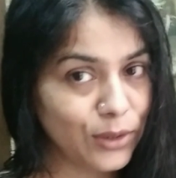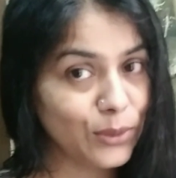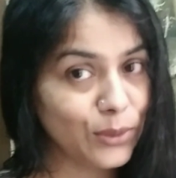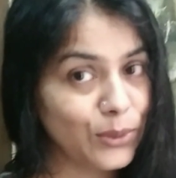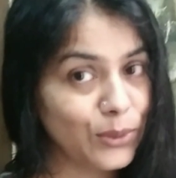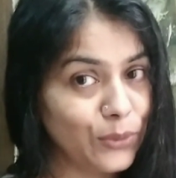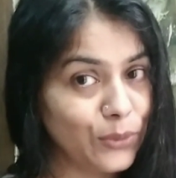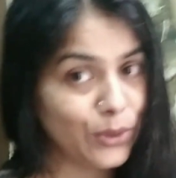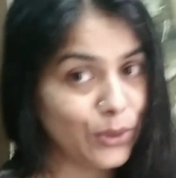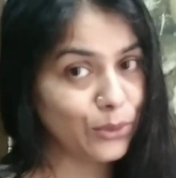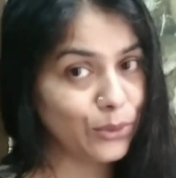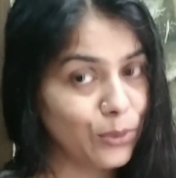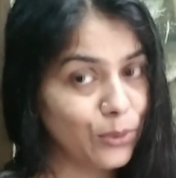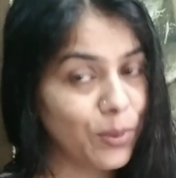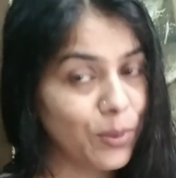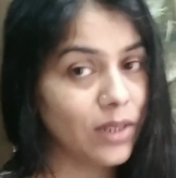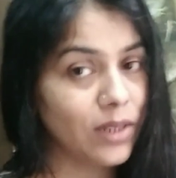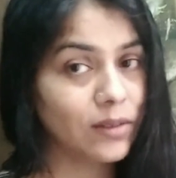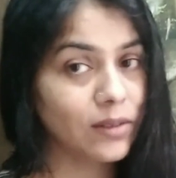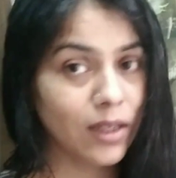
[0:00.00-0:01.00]
को ज़रूर
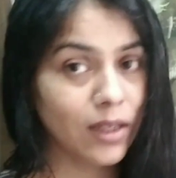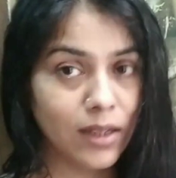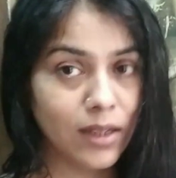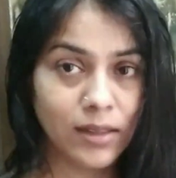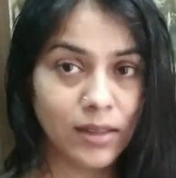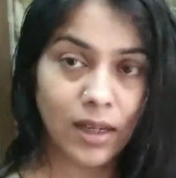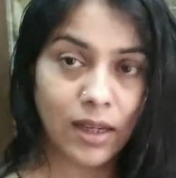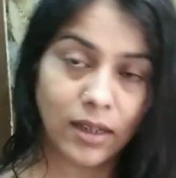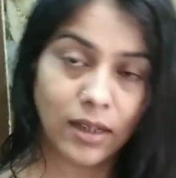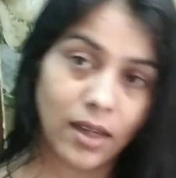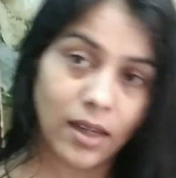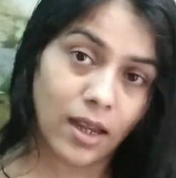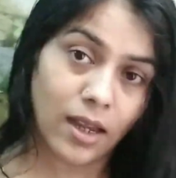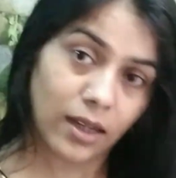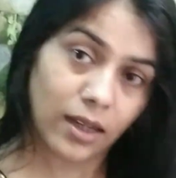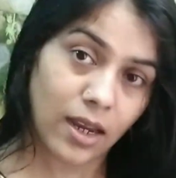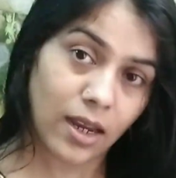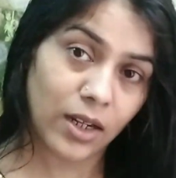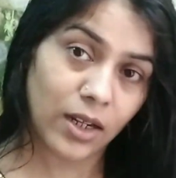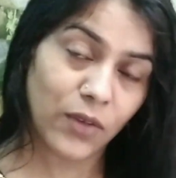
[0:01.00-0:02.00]
प्रेस करें ताकि
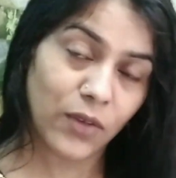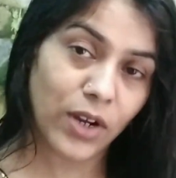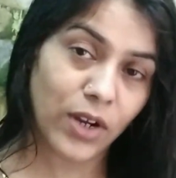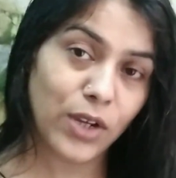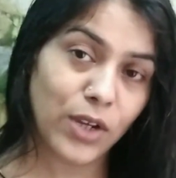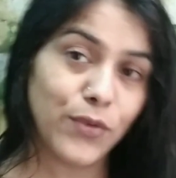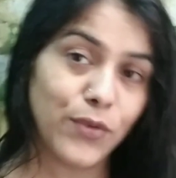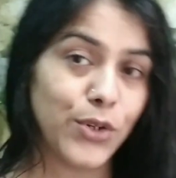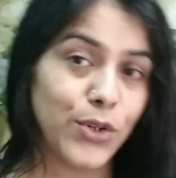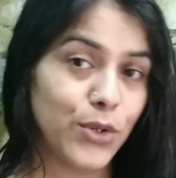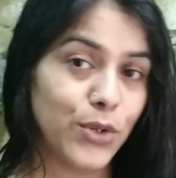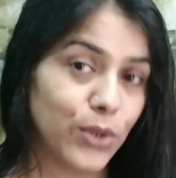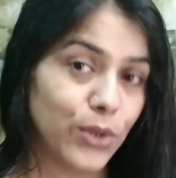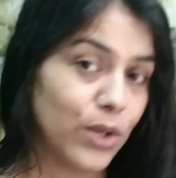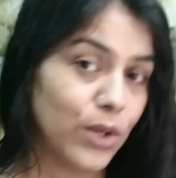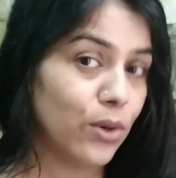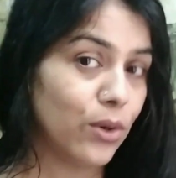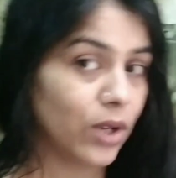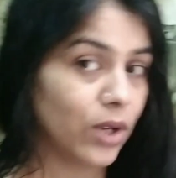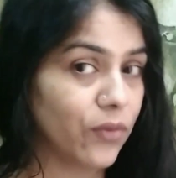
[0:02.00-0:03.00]
आगे आने वाली वीडियो की
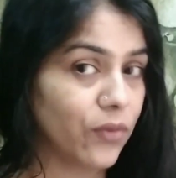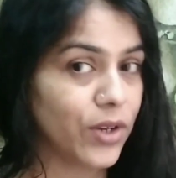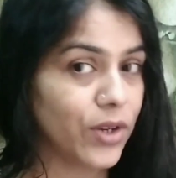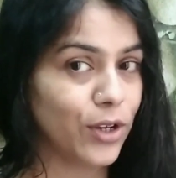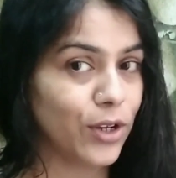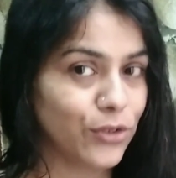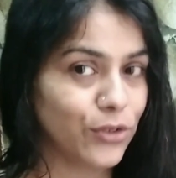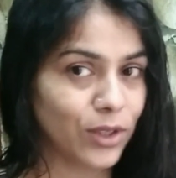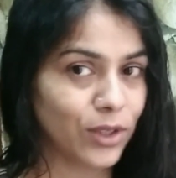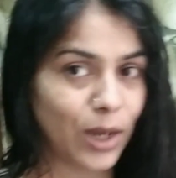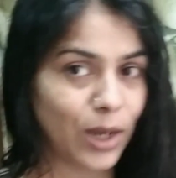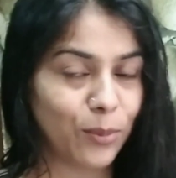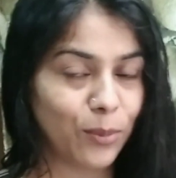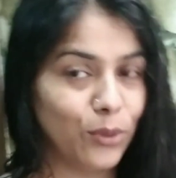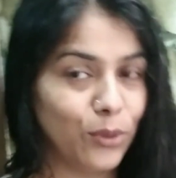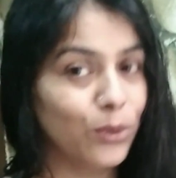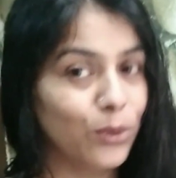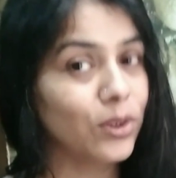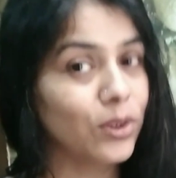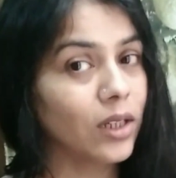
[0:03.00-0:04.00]
नोटिफिकेशन आप
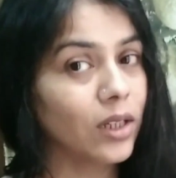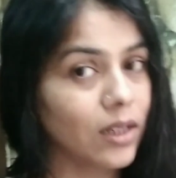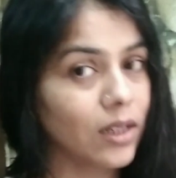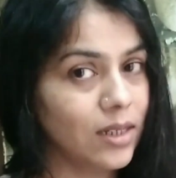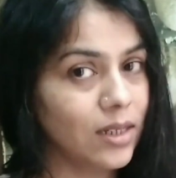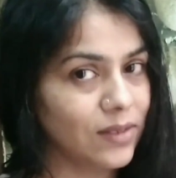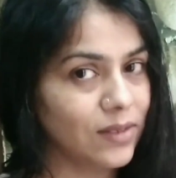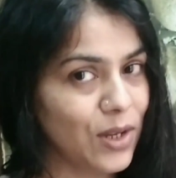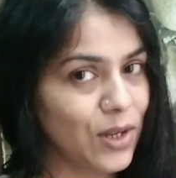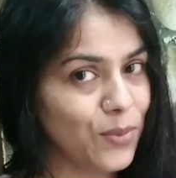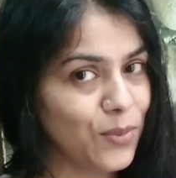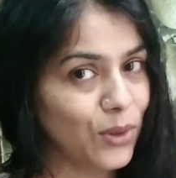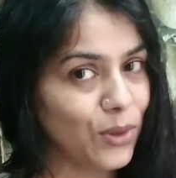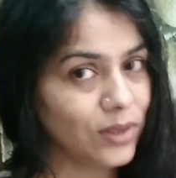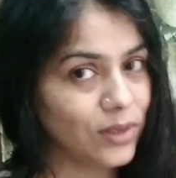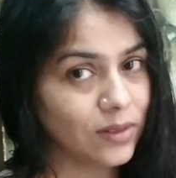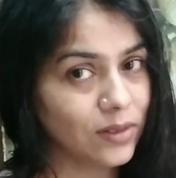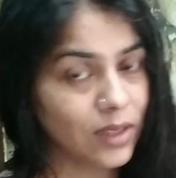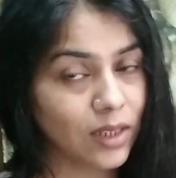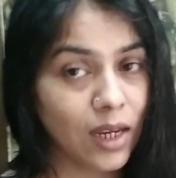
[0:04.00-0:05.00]
लोगों तक ईजिली पहुंच
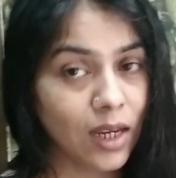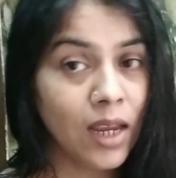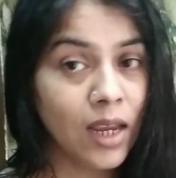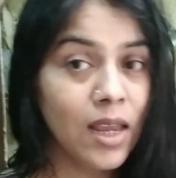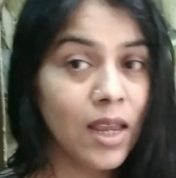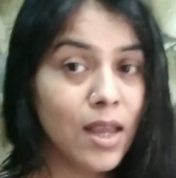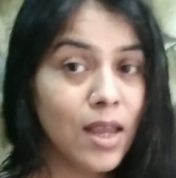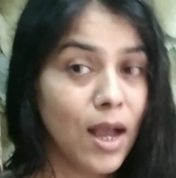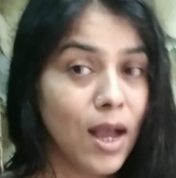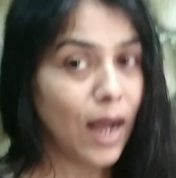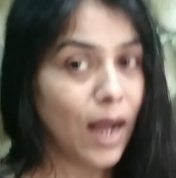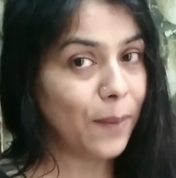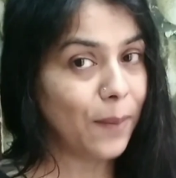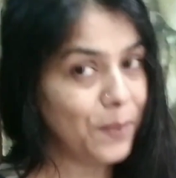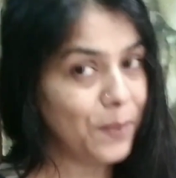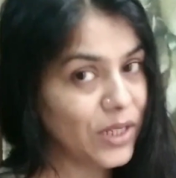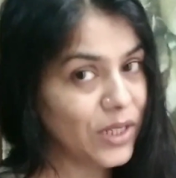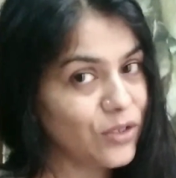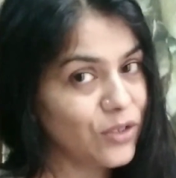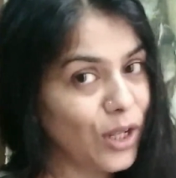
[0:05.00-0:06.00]
सके अब
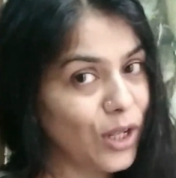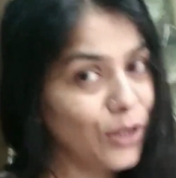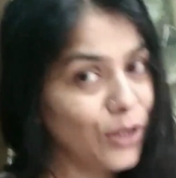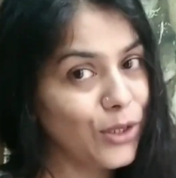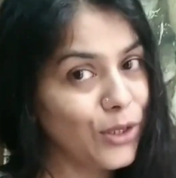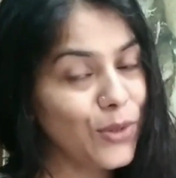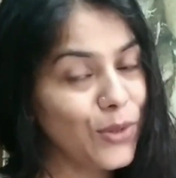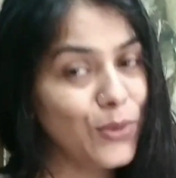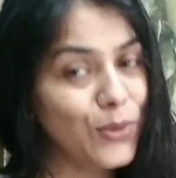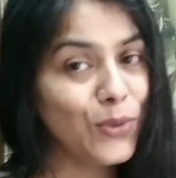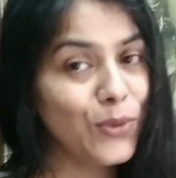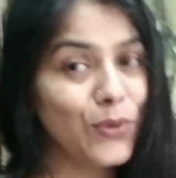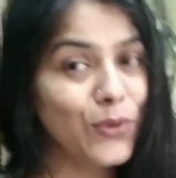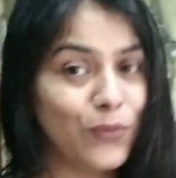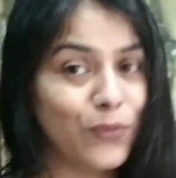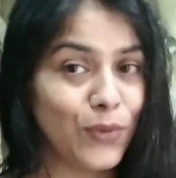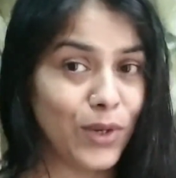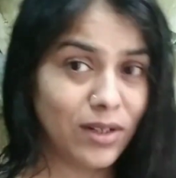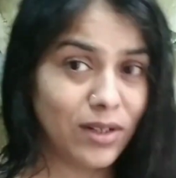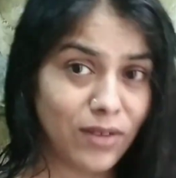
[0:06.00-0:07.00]
मैं चलती हूँ
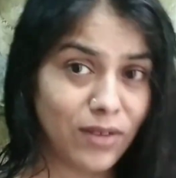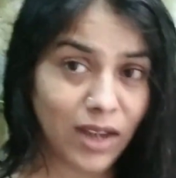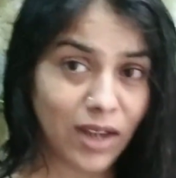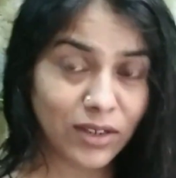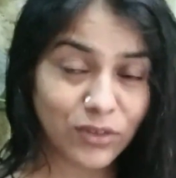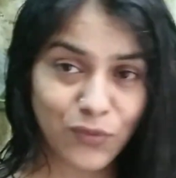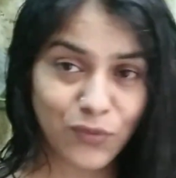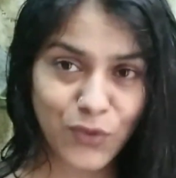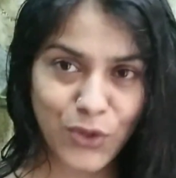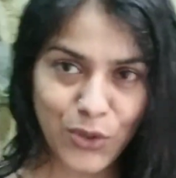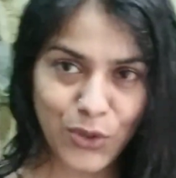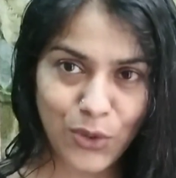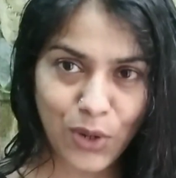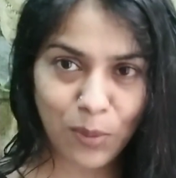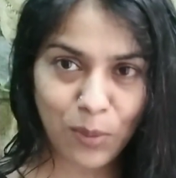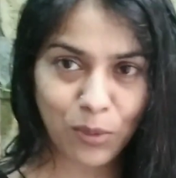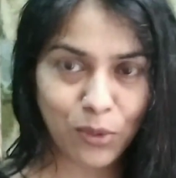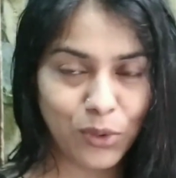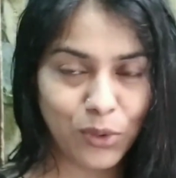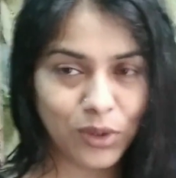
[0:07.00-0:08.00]
फिर नेक्स्ट वीडियो
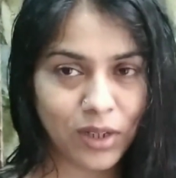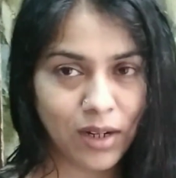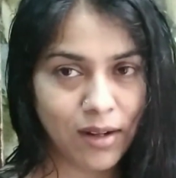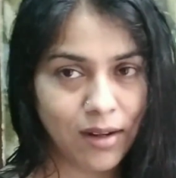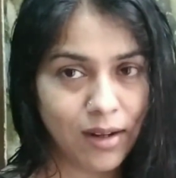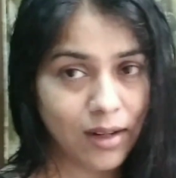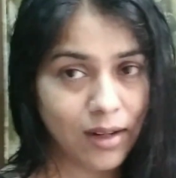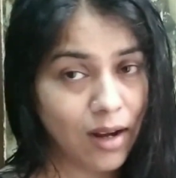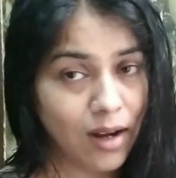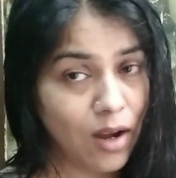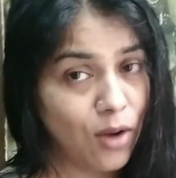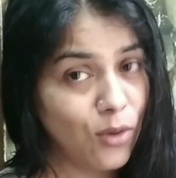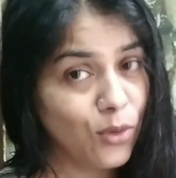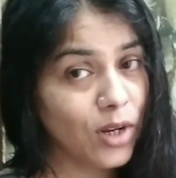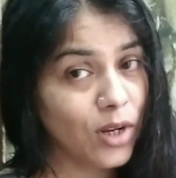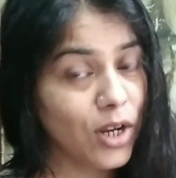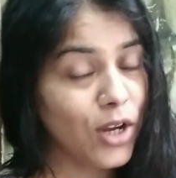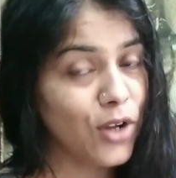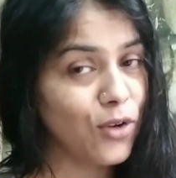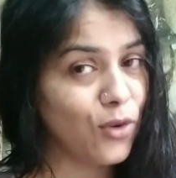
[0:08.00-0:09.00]
आप लोगों के लेके
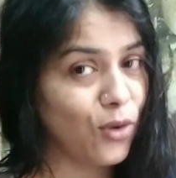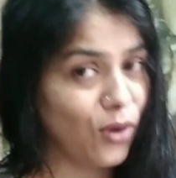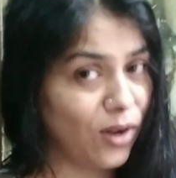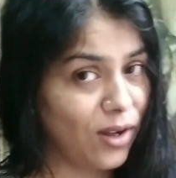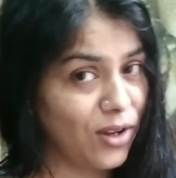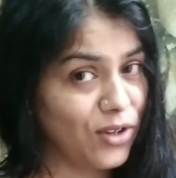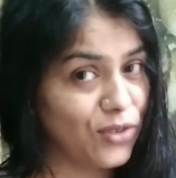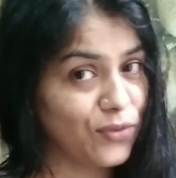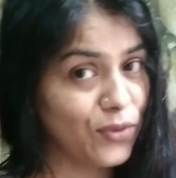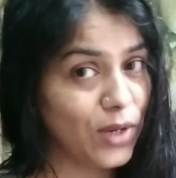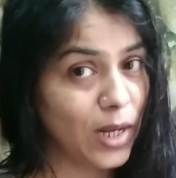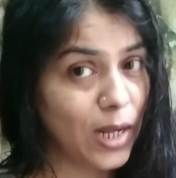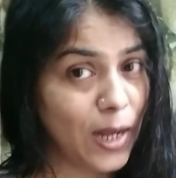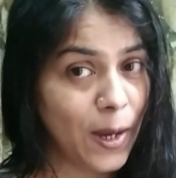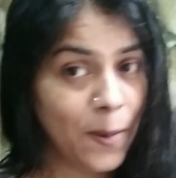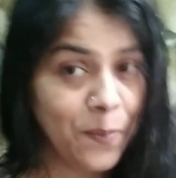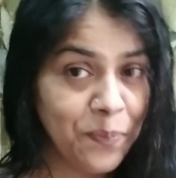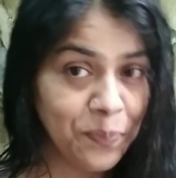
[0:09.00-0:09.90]
आऊँगी नॉलेज वाला